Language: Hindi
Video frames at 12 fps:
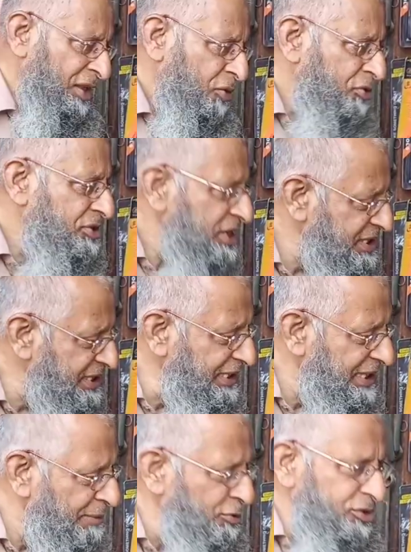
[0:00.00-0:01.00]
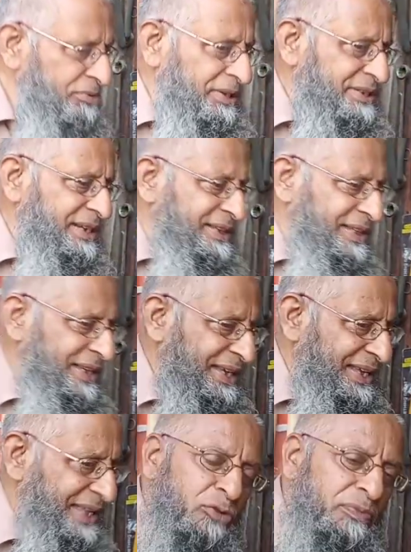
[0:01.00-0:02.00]
ठीक हो गया सस्ते दामों से मिलता है
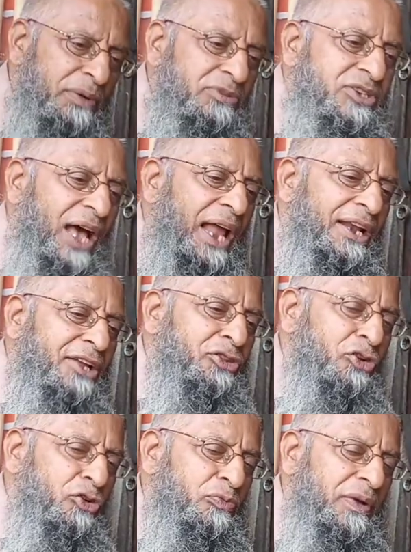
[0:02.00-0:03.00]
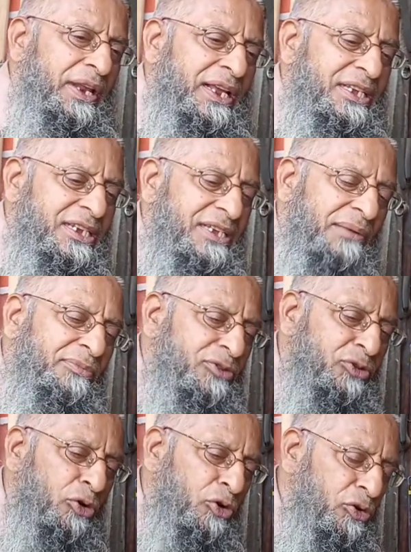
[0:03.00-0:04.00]
साइडों में मिसाल के तौर पर एक चीज़ हम
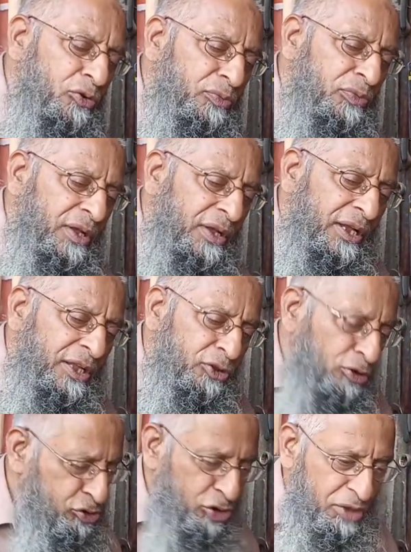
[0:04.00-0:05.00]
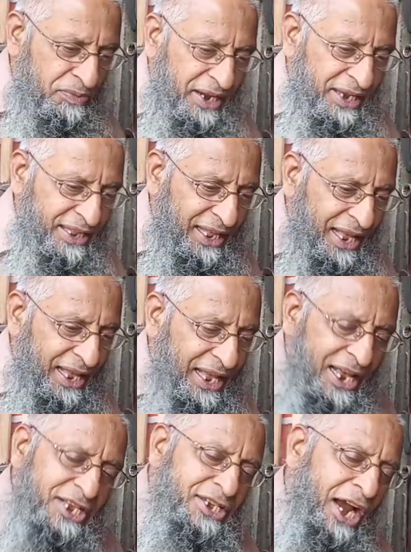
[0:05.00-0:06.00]
दो दो सौ की बेचते हैं
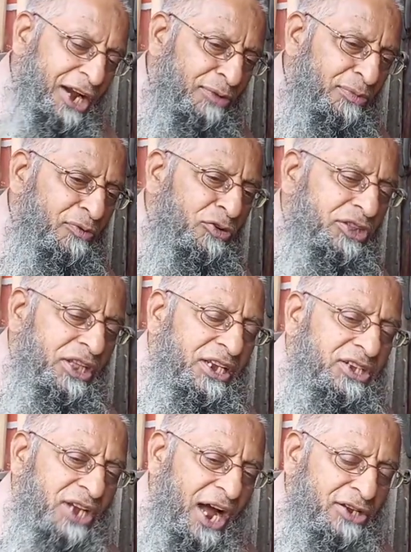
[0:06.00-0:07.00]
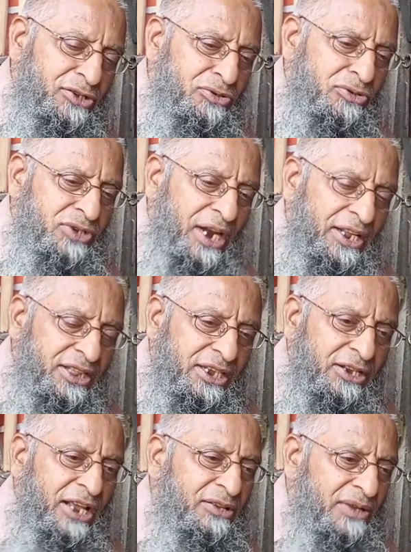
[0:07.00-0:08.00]
साइडों में वो तीन चार सौ साढ़े
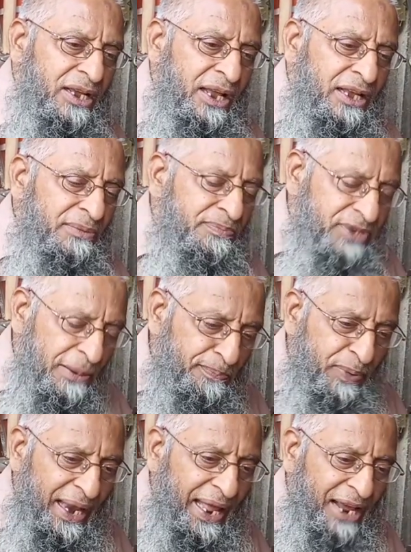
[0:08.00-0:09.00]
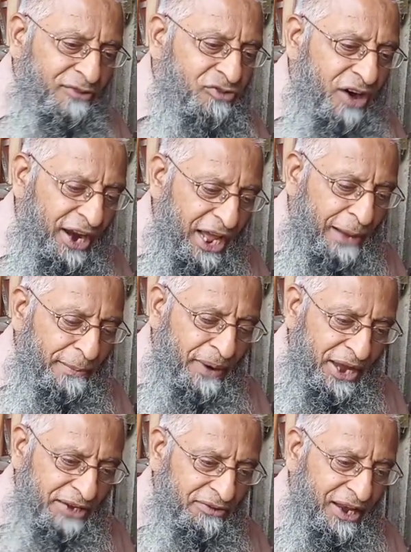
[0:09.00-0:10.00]
तीन एक सिंपल है एक फुहारा है
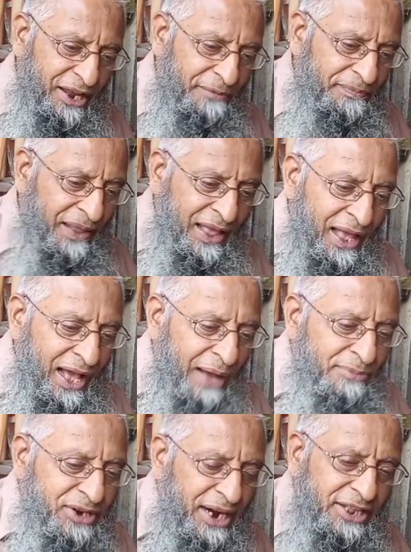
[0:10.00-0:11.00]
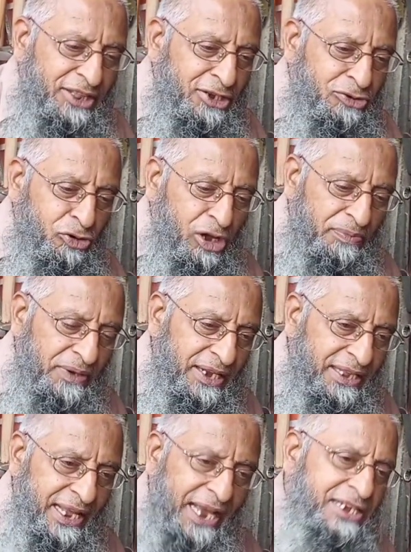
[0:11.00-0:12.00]
पानी वाला हम साढ़े तीन सौ का
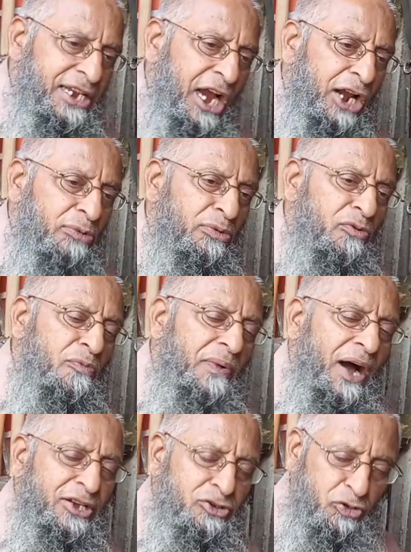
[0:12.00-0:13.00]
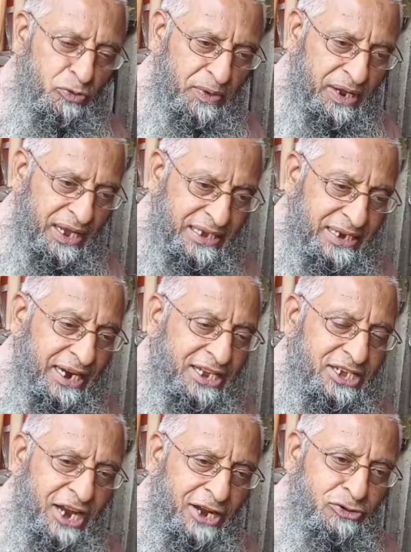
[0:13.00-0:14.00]
बेचते हैं साइडों में वो पाँच सौ रुपये का
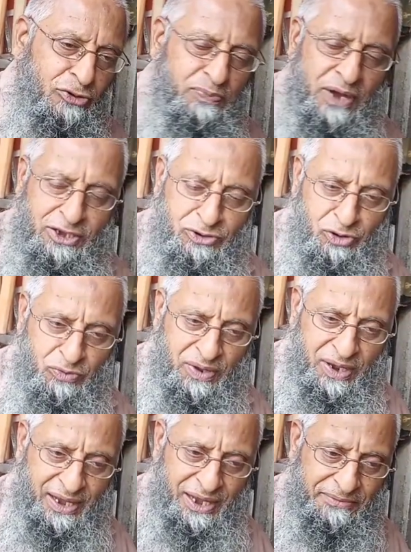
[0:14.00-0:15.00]
साढ़े चार सौ पाँच सौ रुपये